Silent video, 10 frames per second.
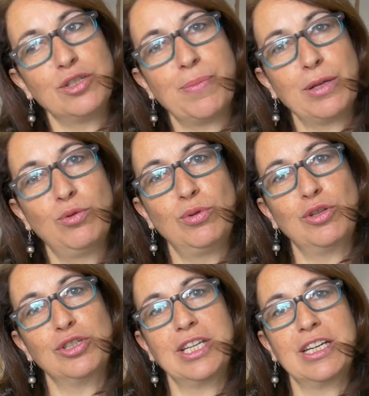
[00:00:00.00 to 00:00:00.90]

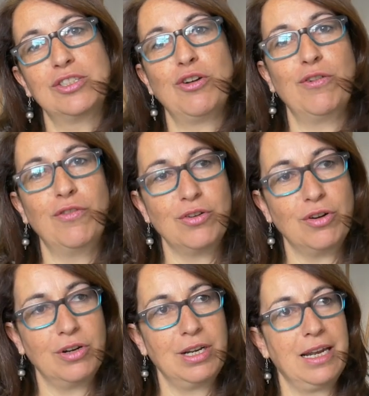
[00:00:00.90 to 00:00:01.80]
soprattutto si
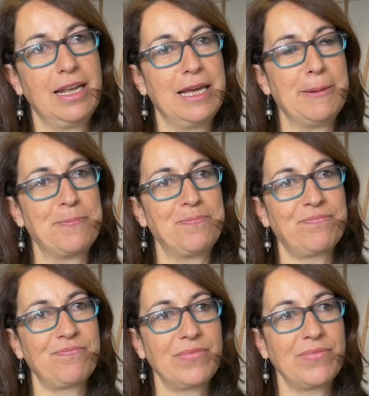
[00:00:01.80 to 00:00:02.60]
risolvono le